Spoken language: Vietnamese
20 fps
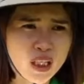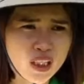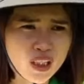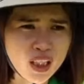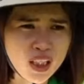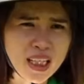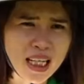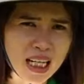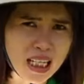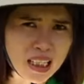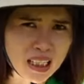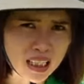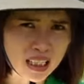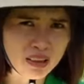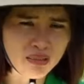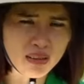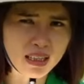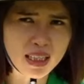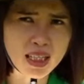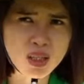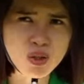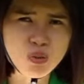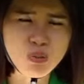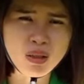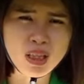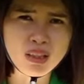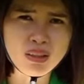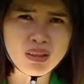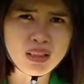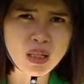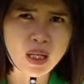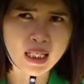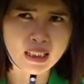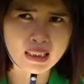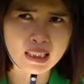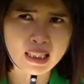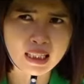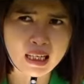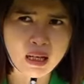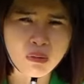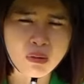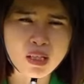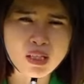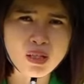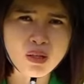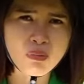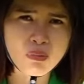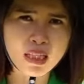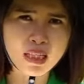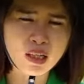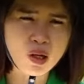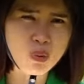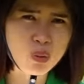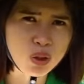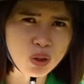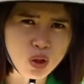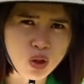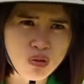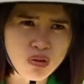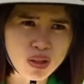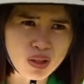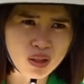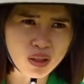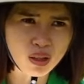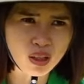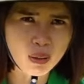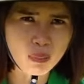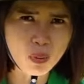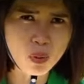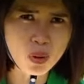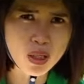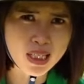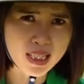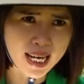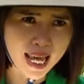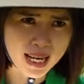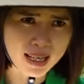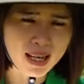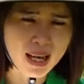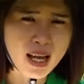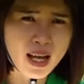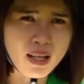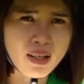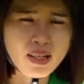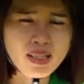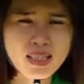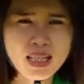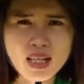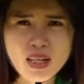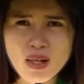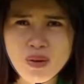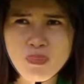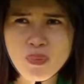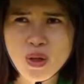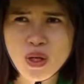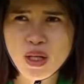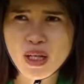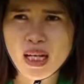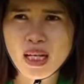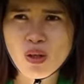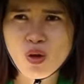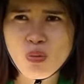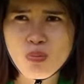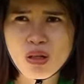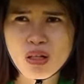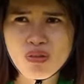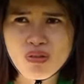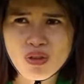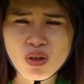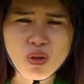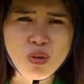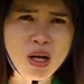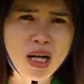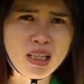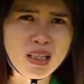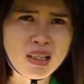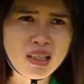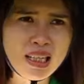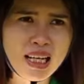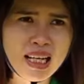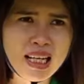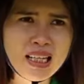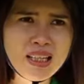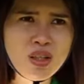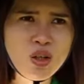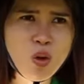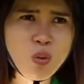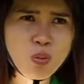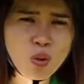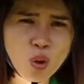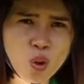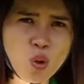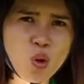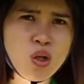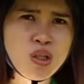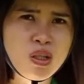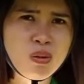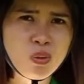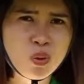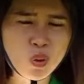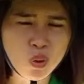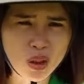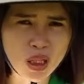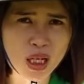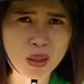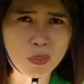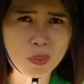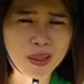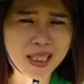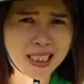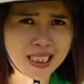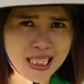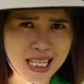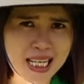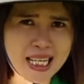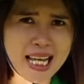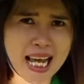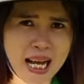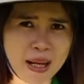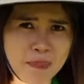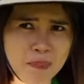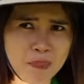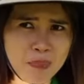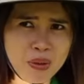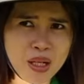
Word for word: kiện rất khắc nghiệt và khi chúng ta tưới hàng thiên long ở trong này có nguyên tố vi lượng là molybden nó sẽ giúp cho cây của mình vượt qua những cái khúc cua trong cuộc đời một cách dễ dàng